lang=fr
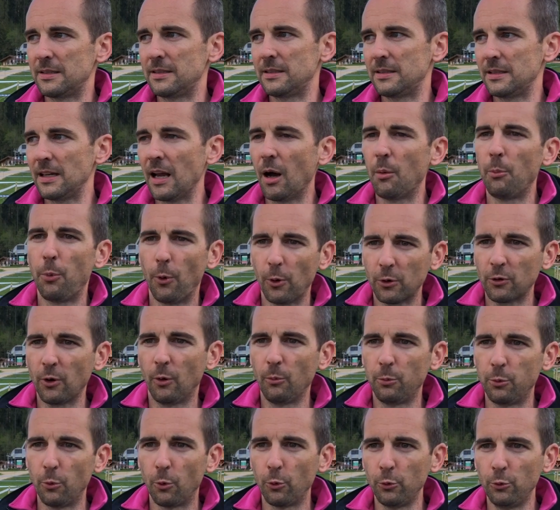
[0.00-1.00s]
c'est
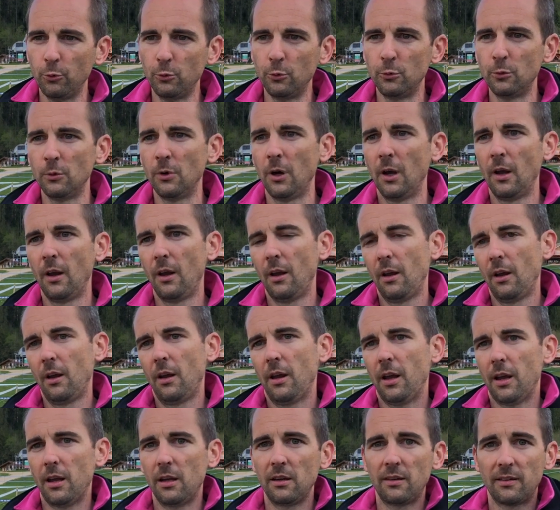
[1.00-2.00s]
important pour nous
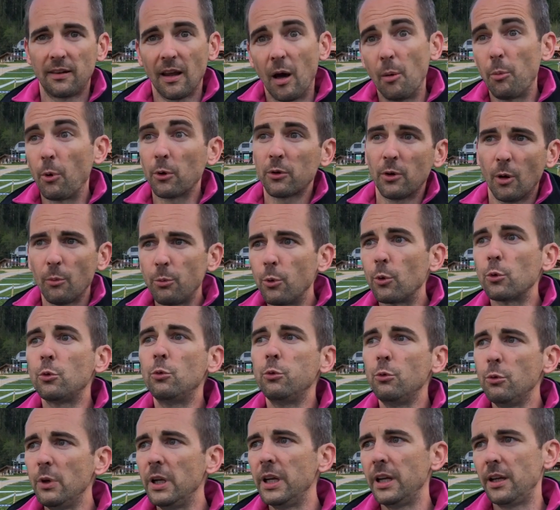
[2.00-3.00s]
et c'est important pour
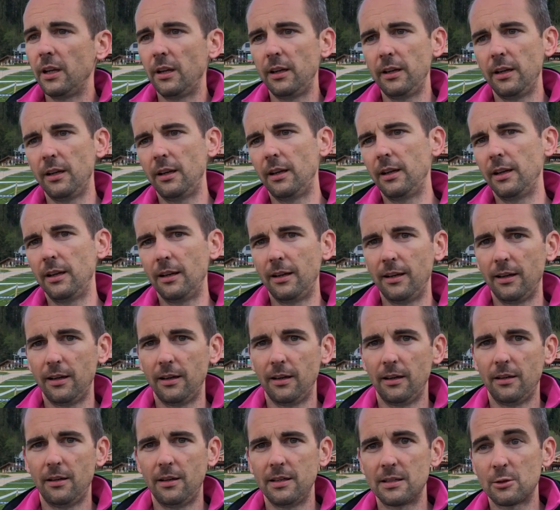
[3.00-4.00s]
tous les,
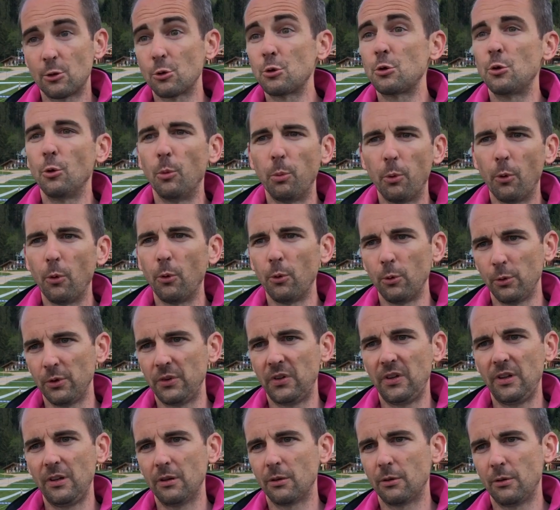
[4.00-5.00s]
les, les, sociopros
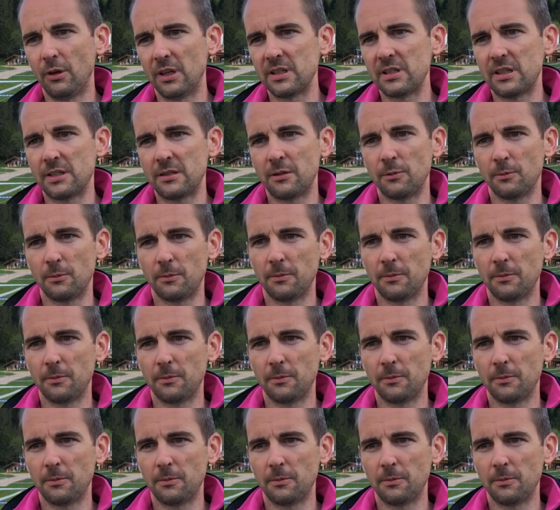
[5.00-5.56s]
aussi euh, de la station.